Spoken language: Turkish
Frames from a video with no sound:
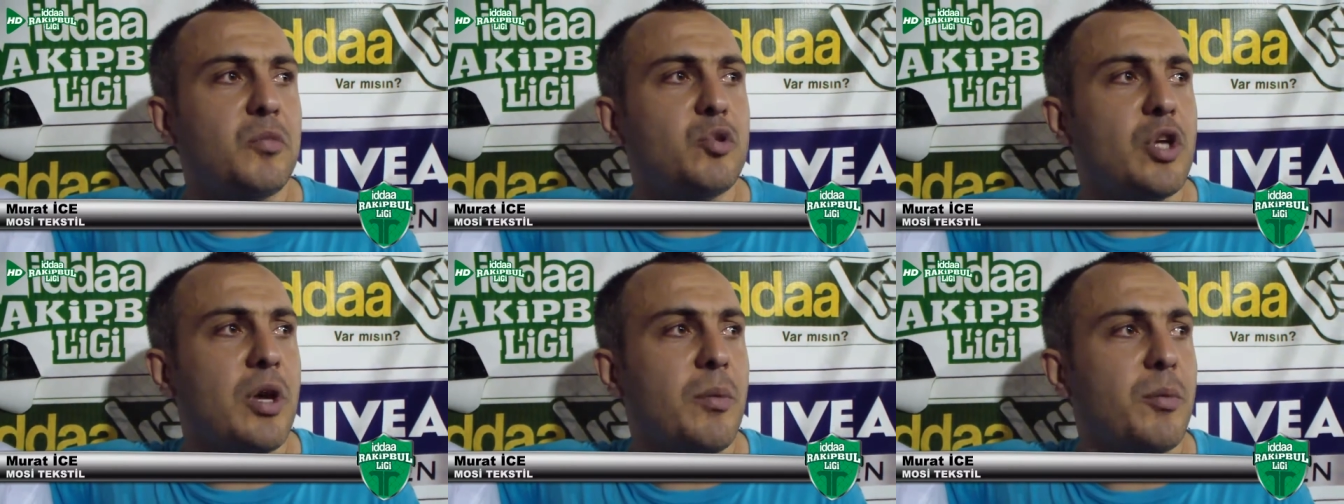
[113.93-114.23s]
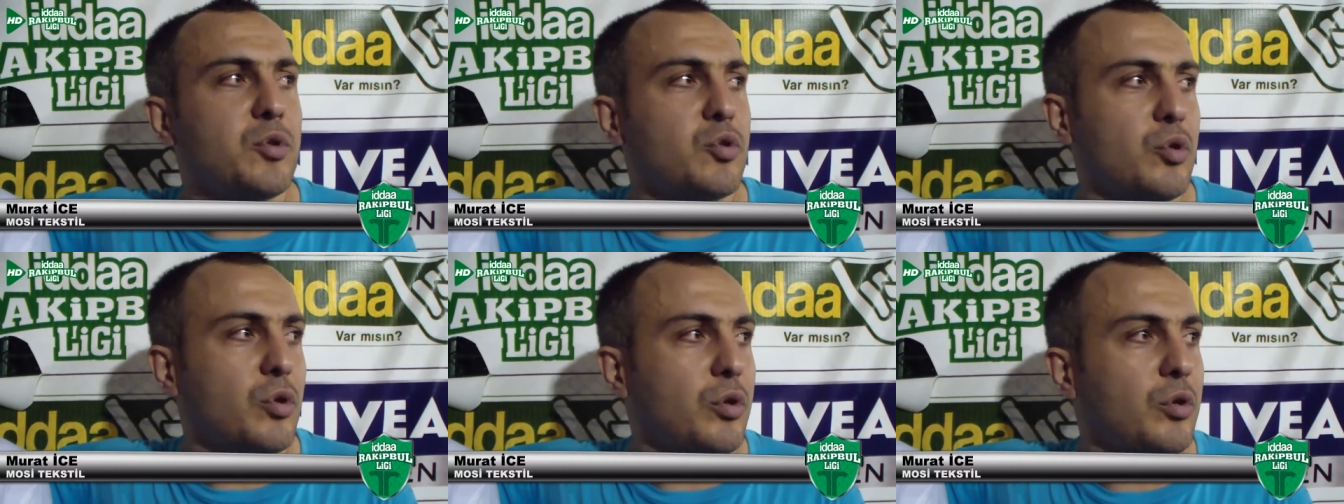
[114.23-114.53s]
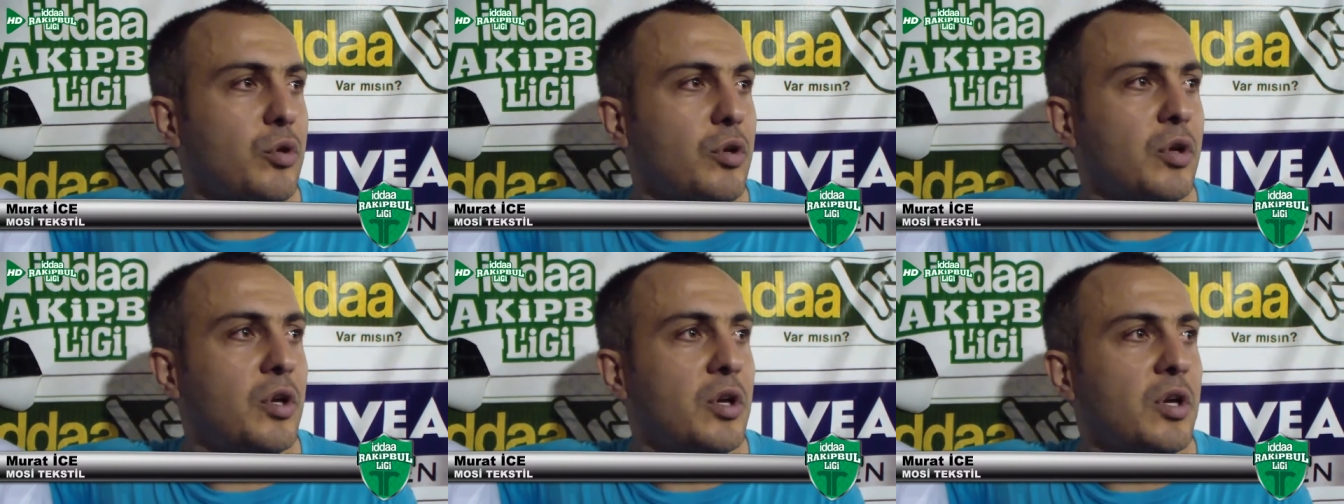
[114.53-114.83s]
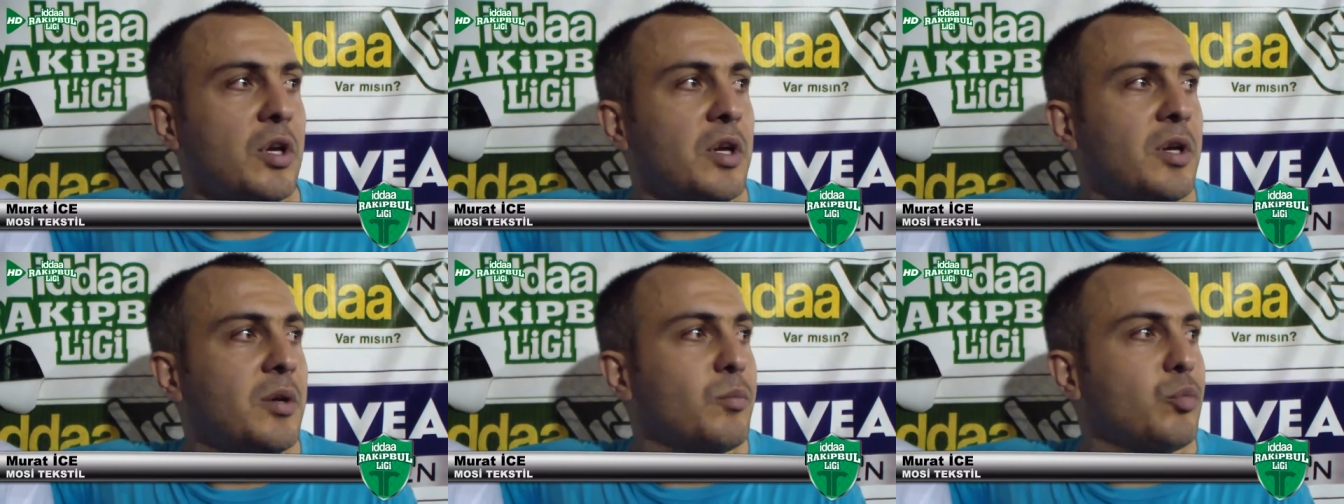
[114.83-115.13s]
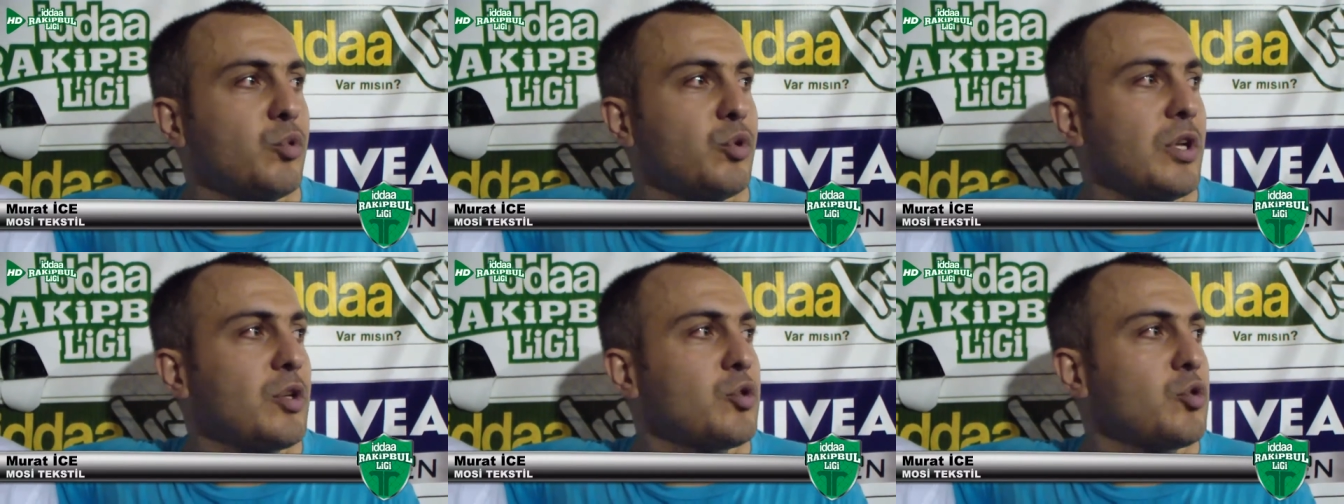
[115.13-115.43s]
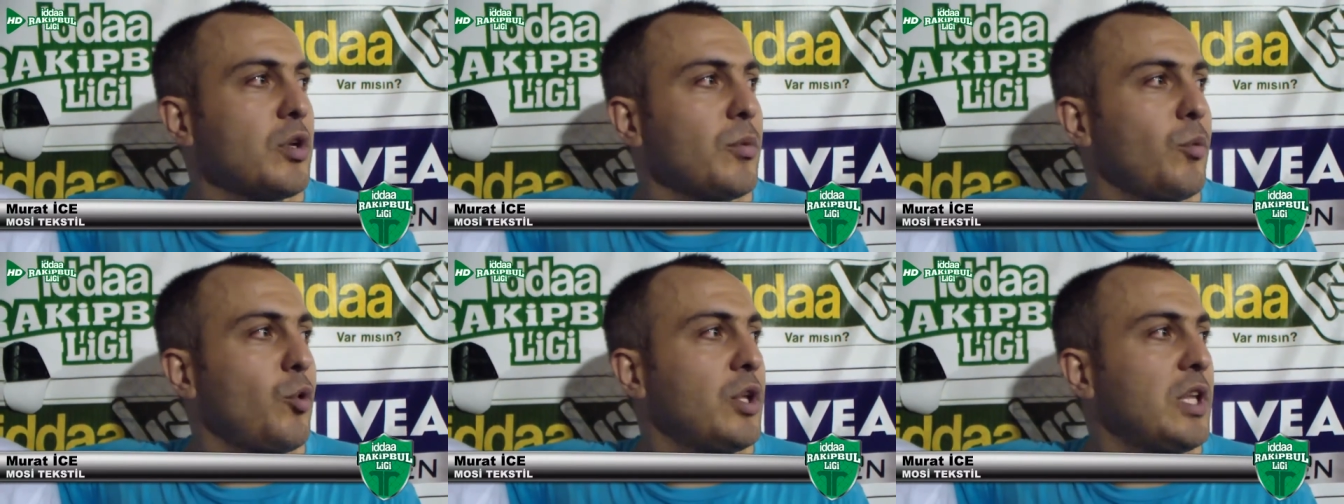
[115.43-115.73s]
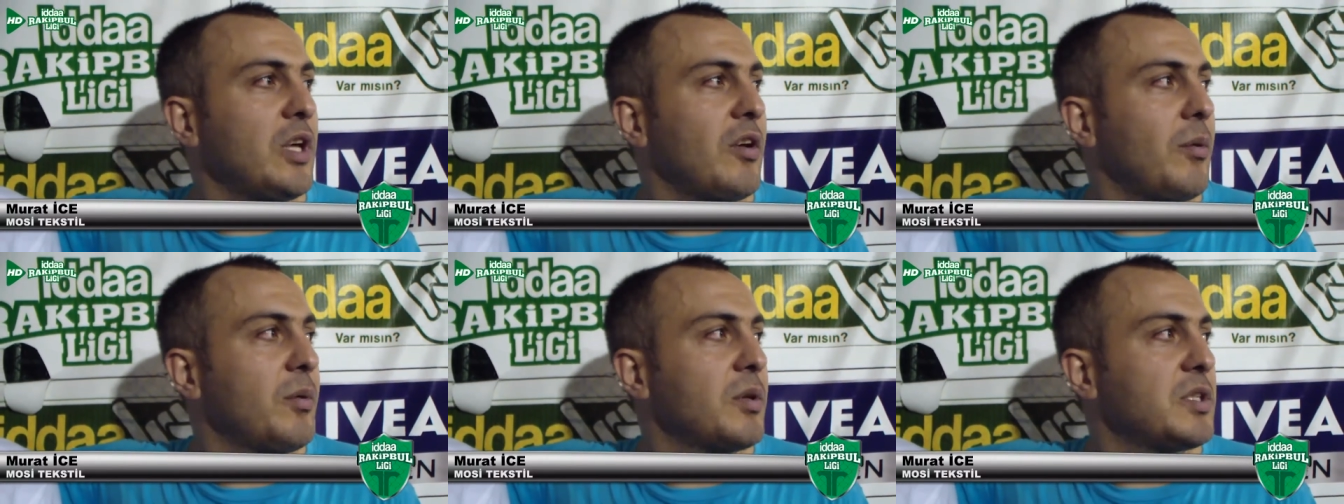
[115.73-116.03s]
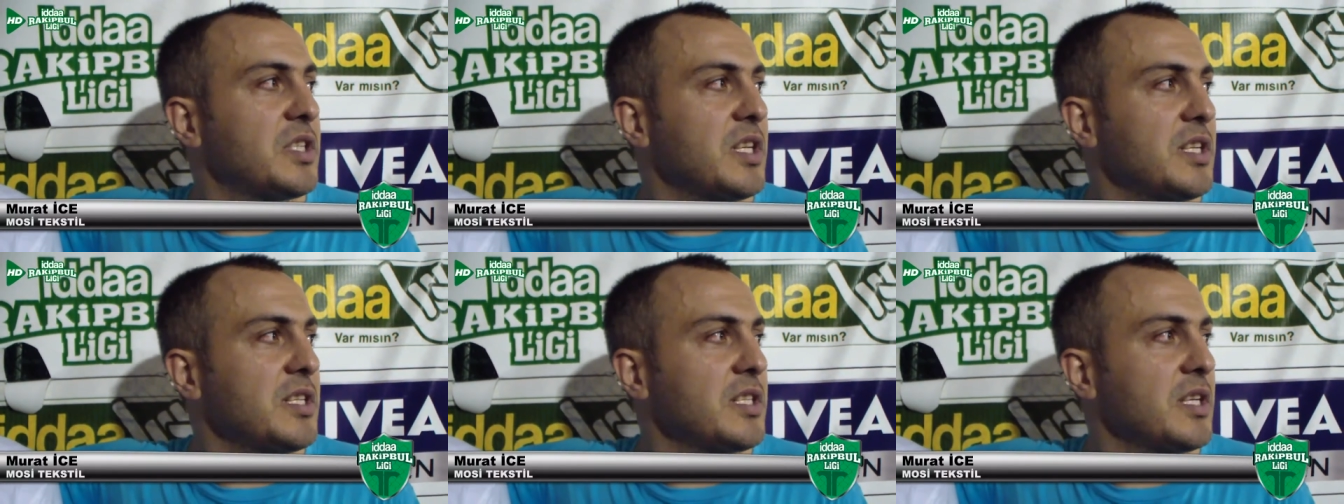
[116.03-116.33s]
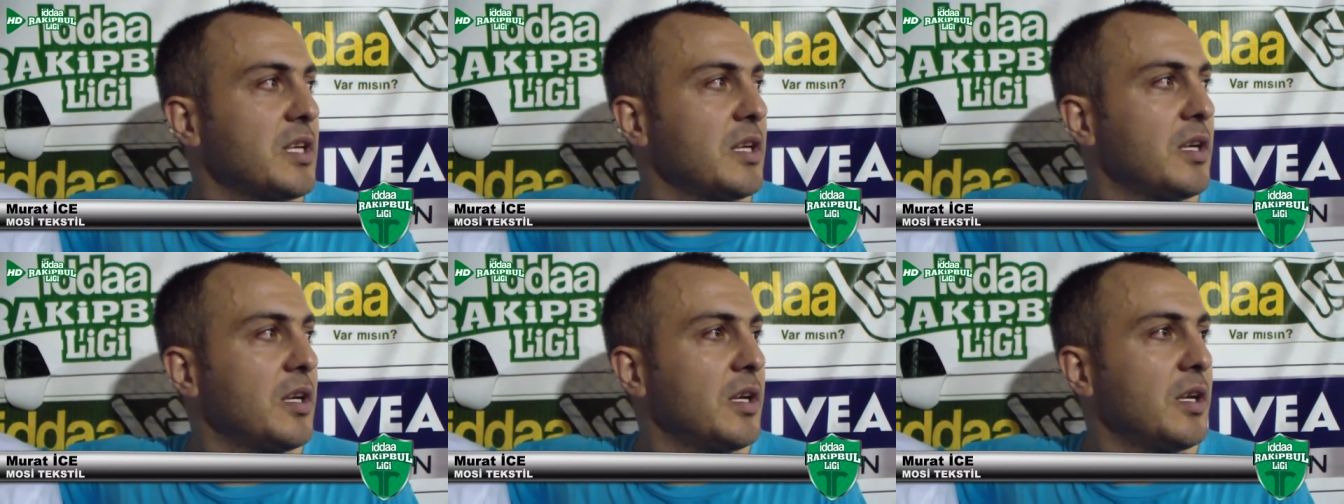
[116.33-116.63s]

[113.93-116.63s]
Güzel maç oldu. Bundan sonra böyle devam edeceğiz.